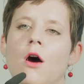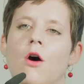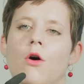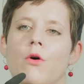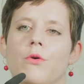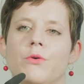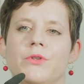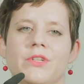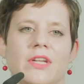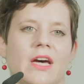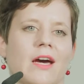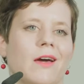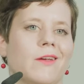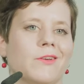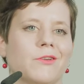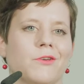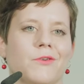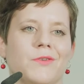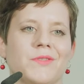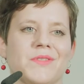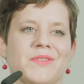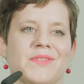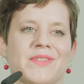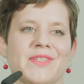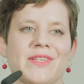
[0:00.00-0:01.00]
Und daran
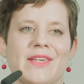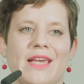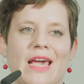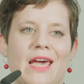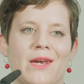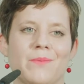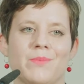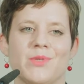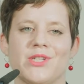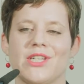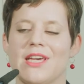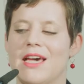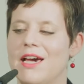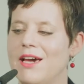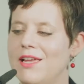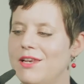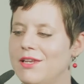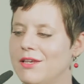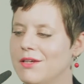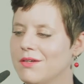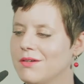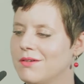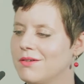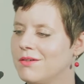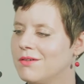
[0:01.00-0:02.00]
können Sie sich gerne
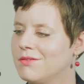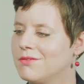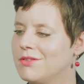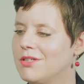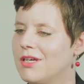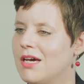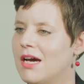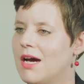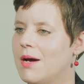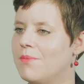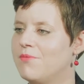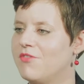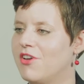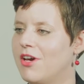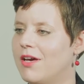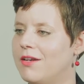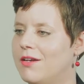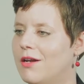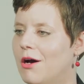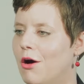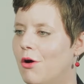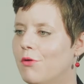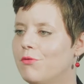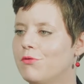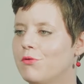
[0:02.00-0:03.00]
beteiligen. Da haben wir einen
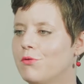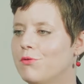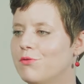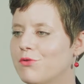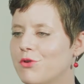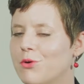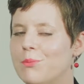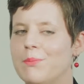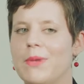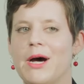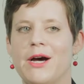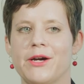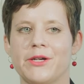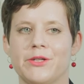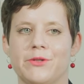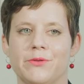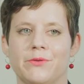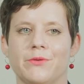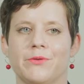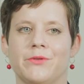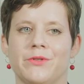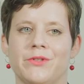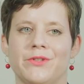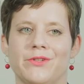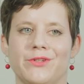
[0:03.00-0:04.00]
Aufruf gemacht
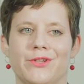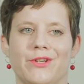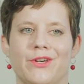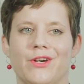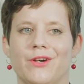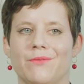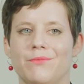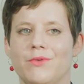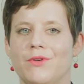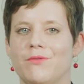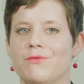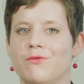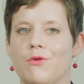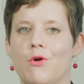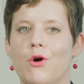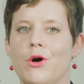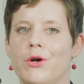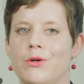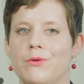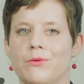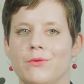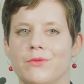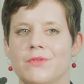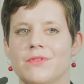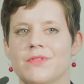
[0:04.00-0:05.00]
und äh, wir
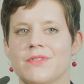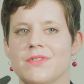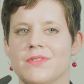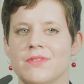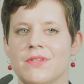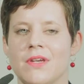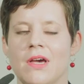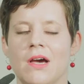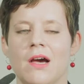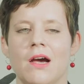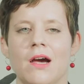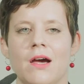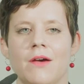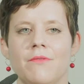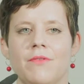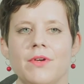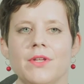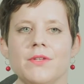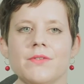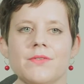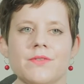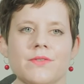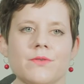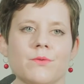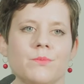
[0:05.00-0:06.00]
freuen uns, wenn
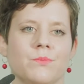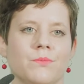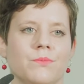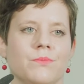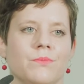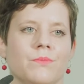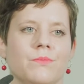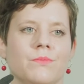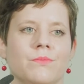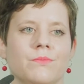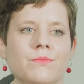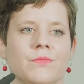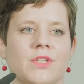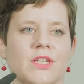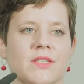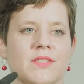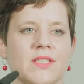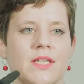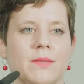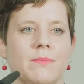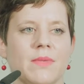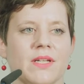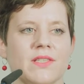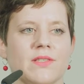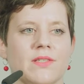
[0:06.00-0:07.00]
es um das
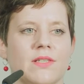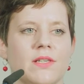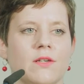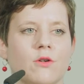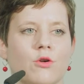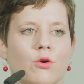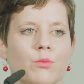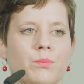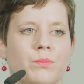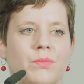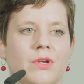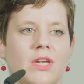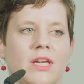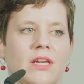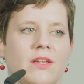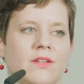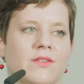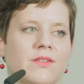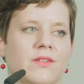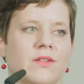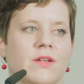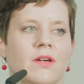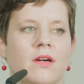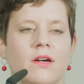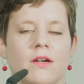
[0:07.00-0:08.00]
Thema Zielgruppen
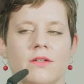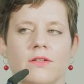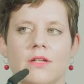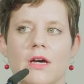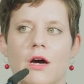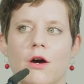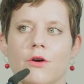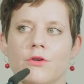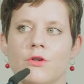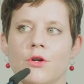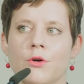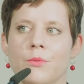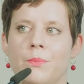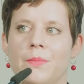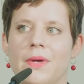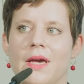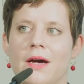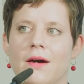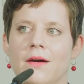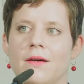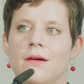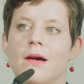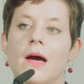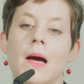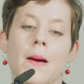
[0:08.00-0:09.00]
geht, da auch noch
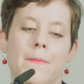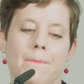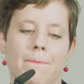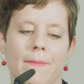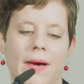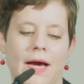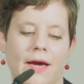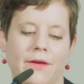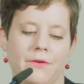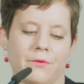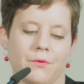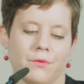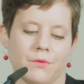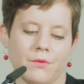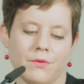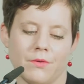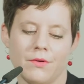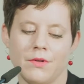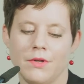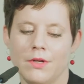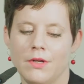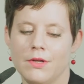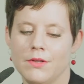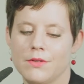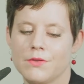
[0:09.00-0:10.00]
mehr
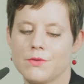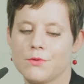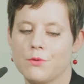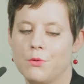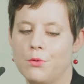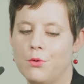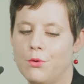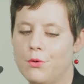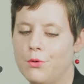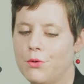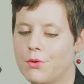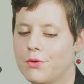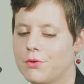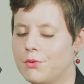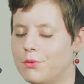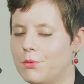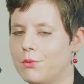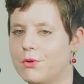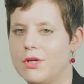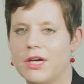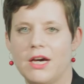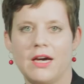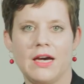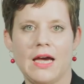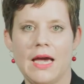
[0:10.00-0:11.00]
Meinungen zu hören
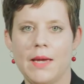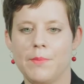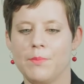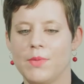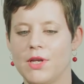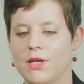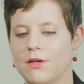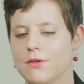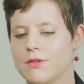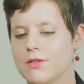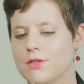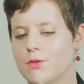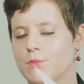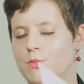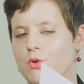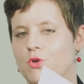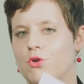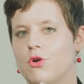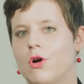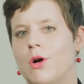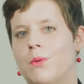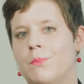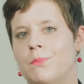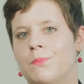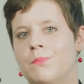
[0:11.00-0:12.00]
oder Einblicke zu
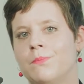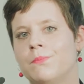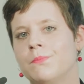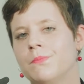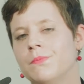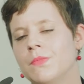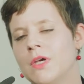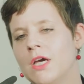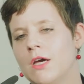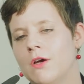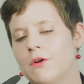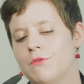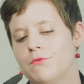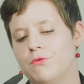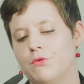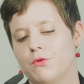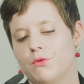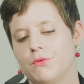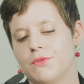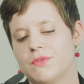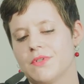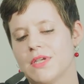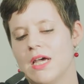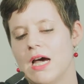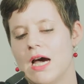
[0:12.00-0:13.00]
bekommen für
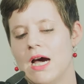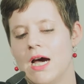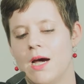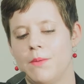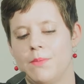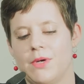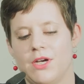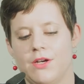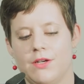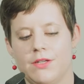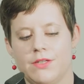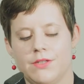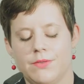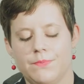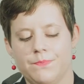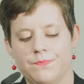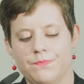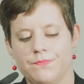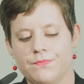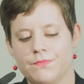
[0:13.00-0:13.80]
unsere Arbeit.